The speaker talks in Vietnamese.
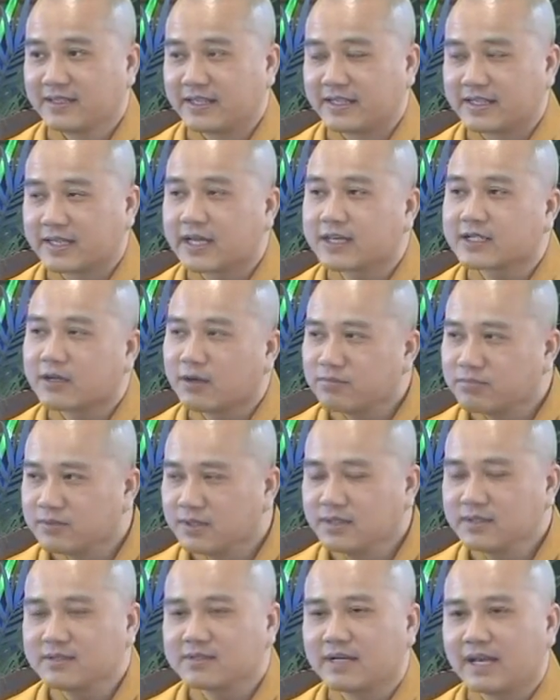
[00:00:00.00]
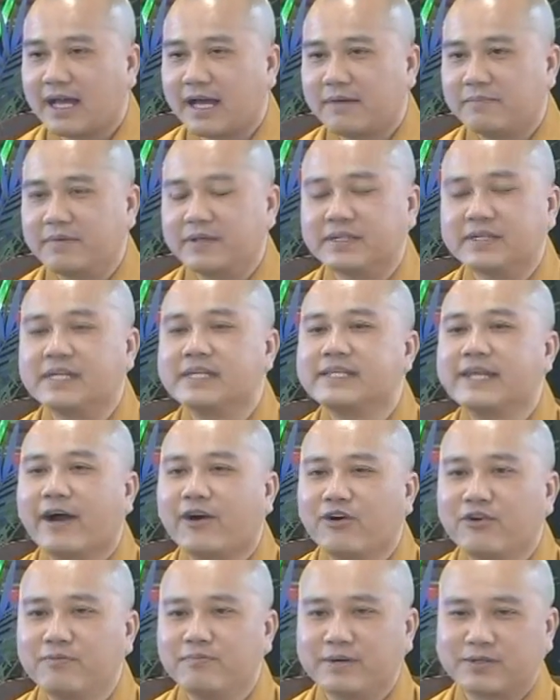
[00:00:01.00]
thì cái công đức là mình đi
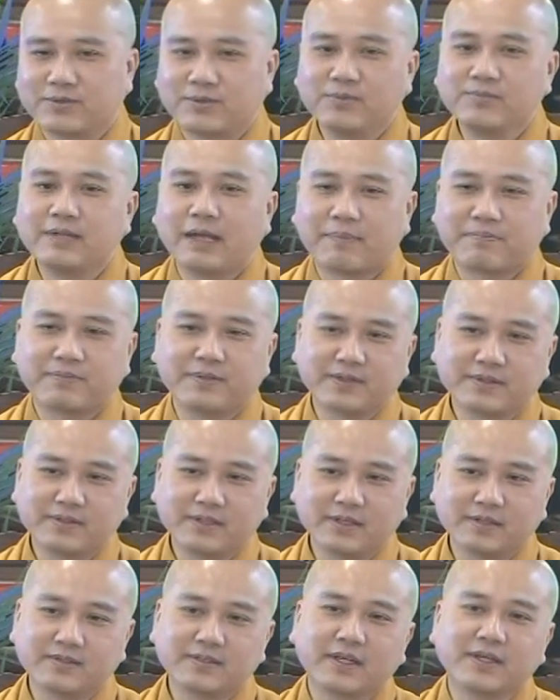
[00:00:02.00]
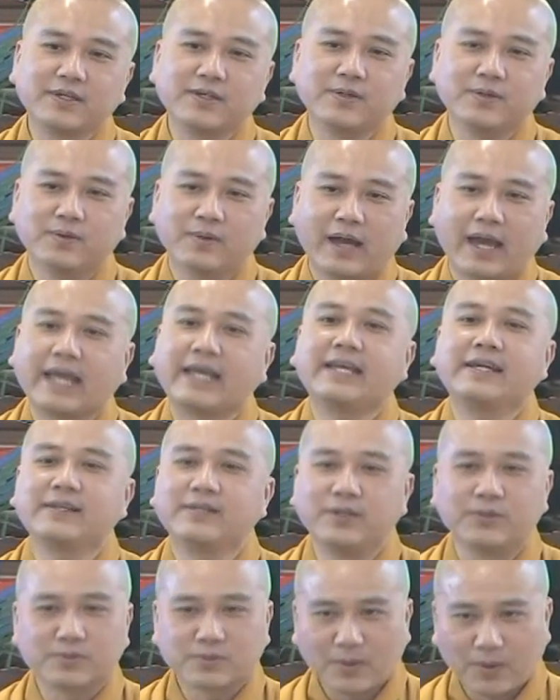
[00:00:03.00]
đâu mình cũng gặp được những cái điều
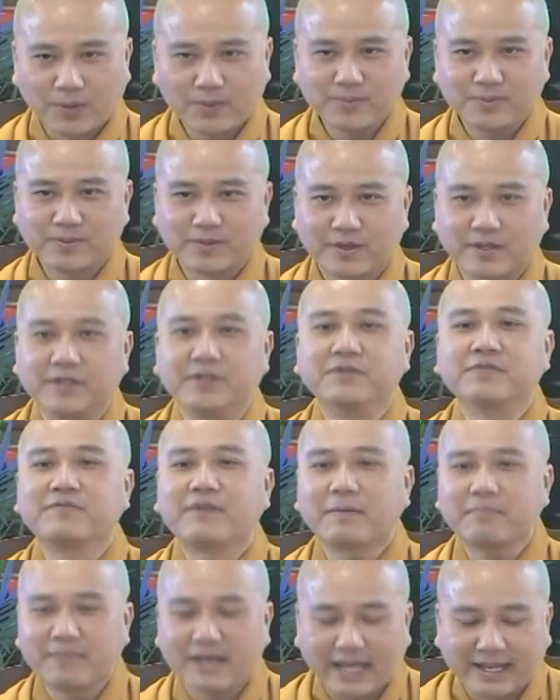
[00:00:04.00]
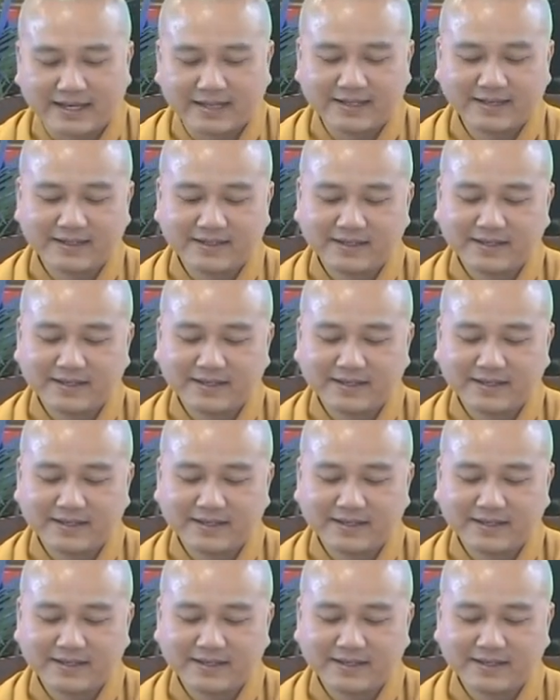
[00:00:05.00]
hay, điều tốt, gọi là được pháp lành.